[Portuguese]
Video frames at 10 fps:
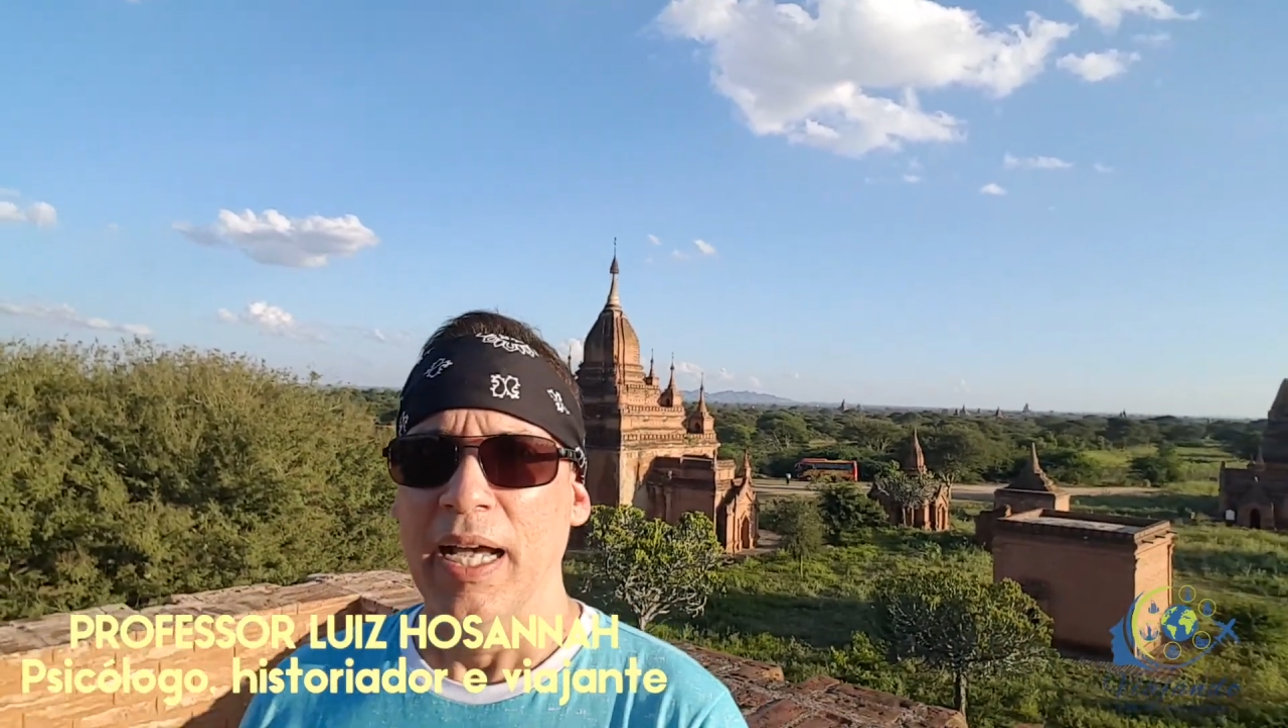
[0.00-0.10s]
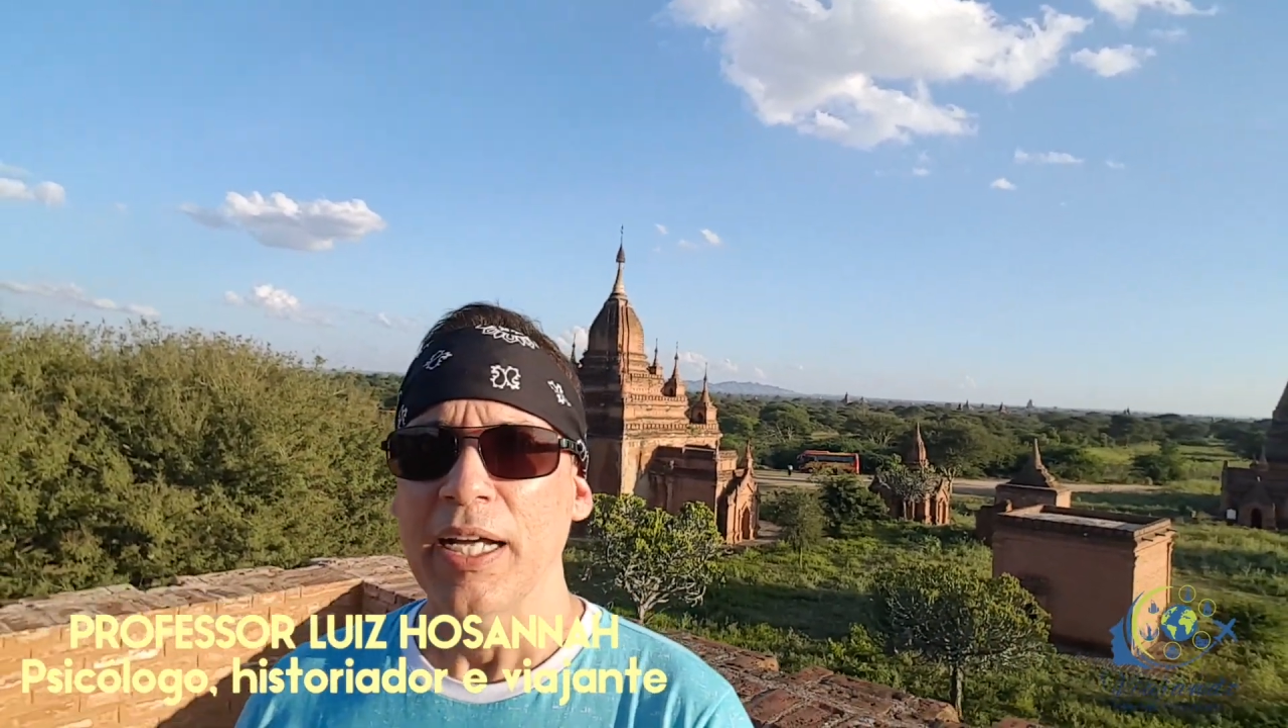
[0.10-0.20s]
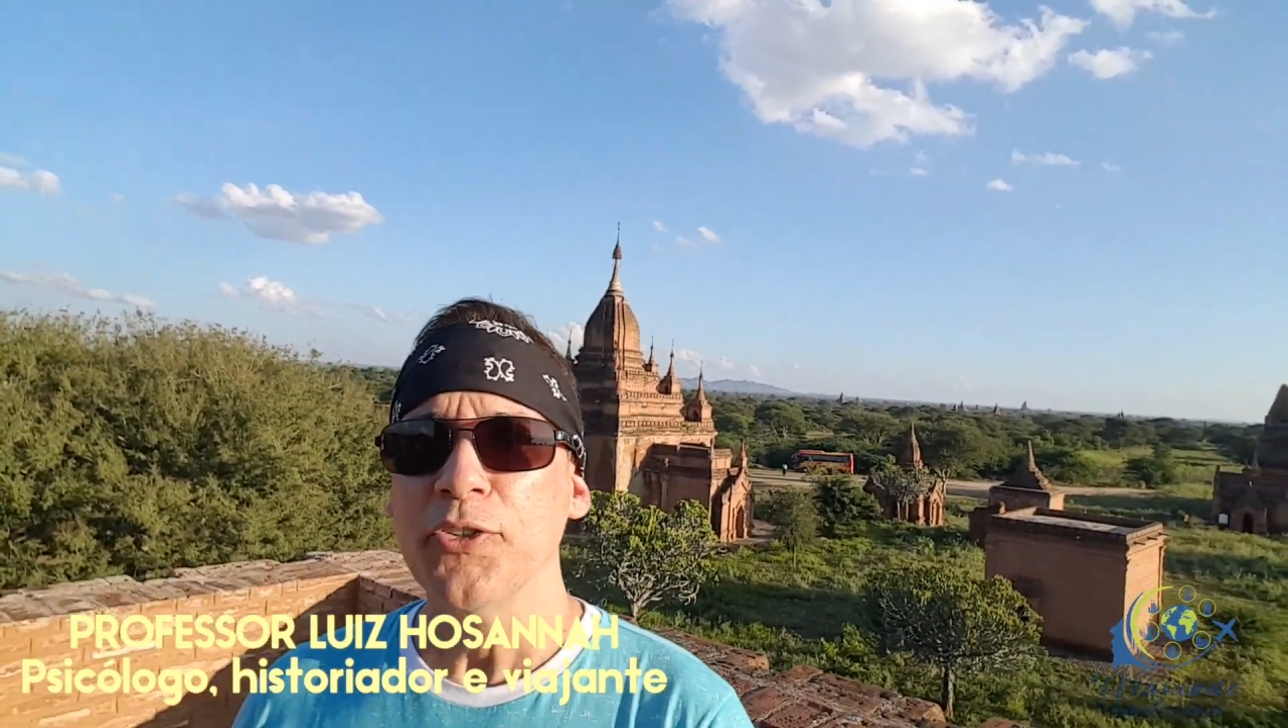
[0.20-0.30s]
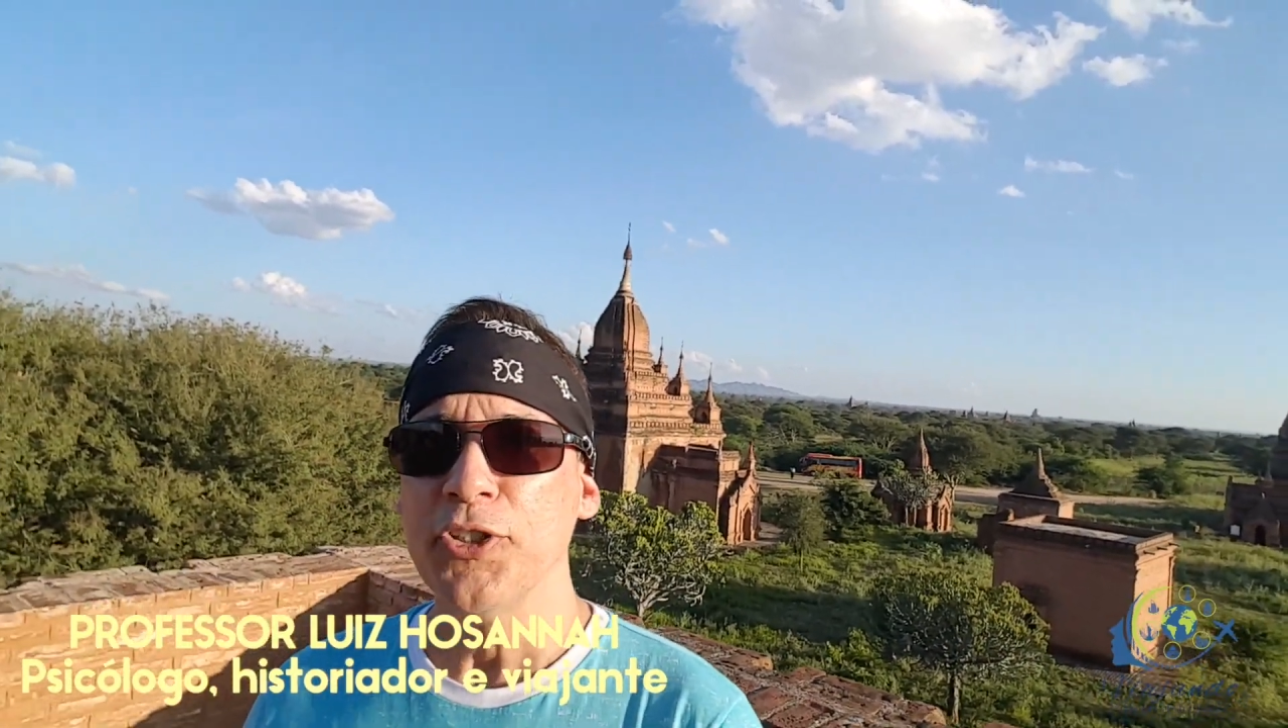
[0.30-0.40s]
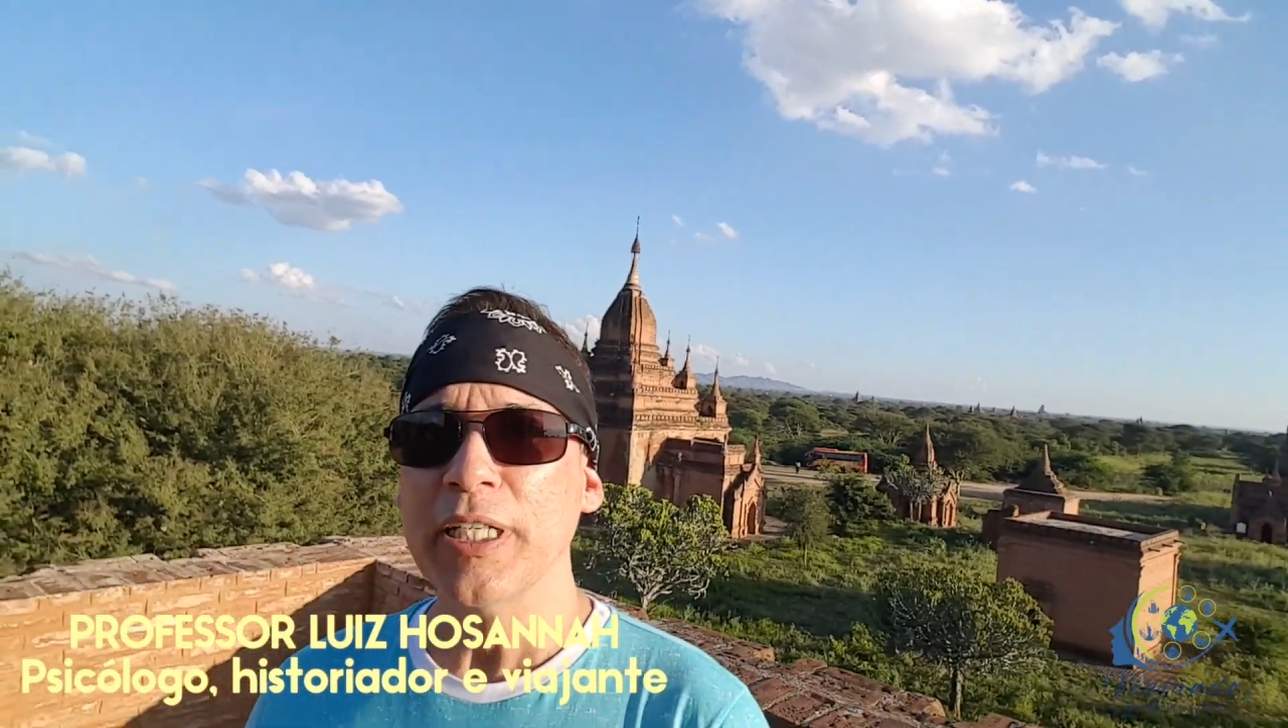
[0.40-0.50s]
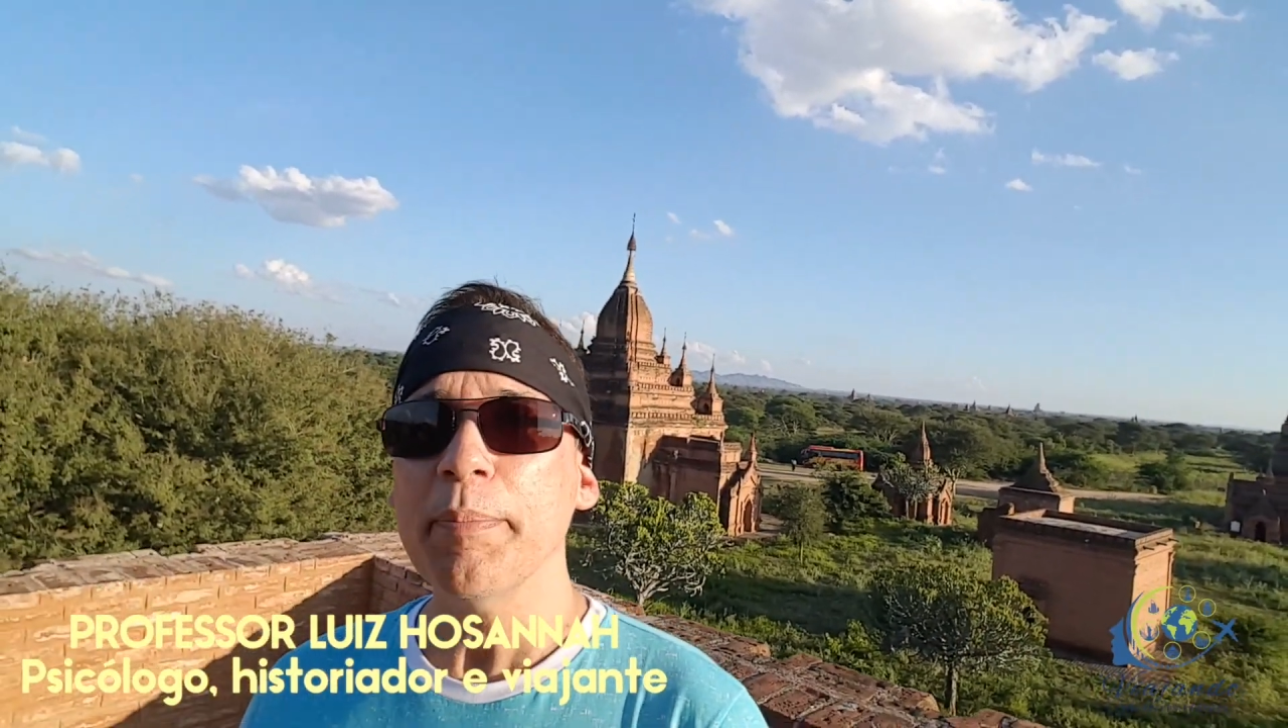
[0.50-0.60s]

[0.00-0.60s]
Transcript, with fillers: antiga